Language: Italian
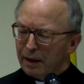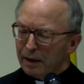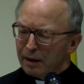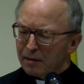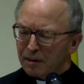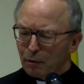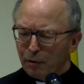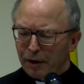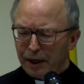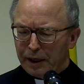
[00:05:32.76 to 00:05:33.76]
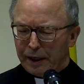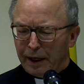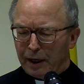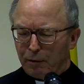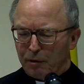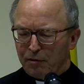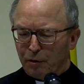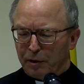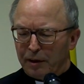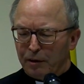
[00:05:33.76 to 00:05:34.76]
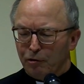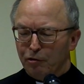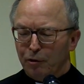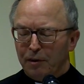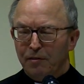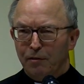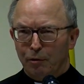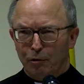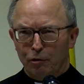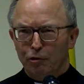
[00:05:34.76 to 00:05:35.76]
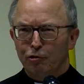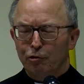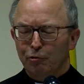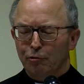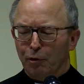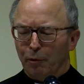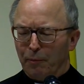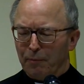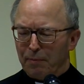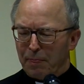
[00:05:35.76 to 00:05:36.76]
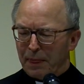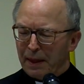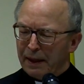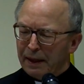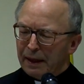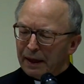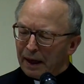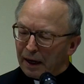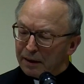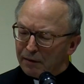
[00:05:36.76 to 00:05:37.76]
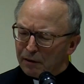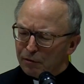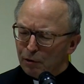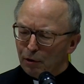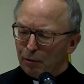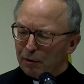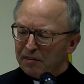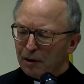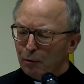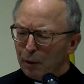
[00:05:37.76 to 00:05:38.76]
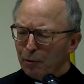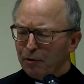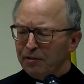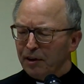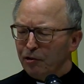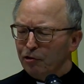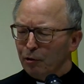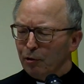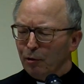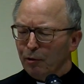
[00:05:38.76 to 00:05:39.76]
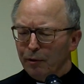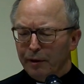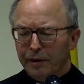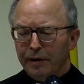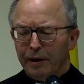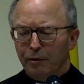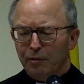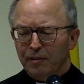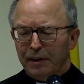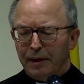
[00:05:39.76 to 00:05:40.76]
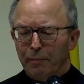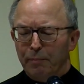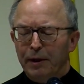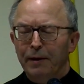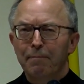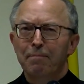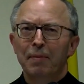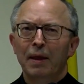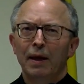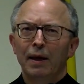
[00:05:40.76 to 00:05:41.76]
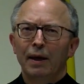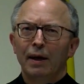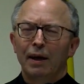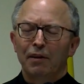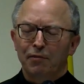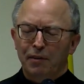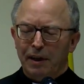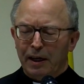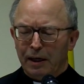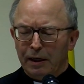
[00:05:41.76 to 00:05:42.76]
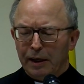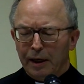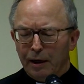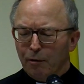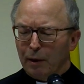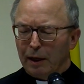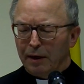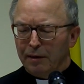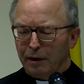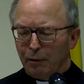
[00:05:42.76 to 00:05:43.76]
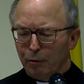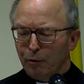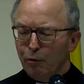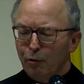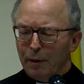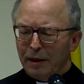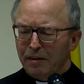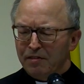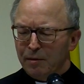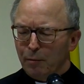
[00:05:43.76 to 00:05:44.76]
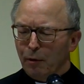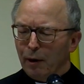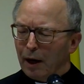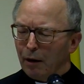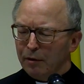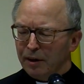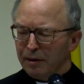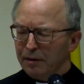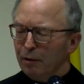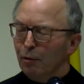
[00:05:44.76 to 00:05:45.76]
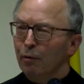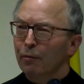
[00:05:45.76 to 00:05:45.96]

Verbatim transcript: La seconda è la questione di un giudizio giusto. Attraverso queste due poste in gioco nei nostri tempi, la sfida è quella di un umanesimo autentico.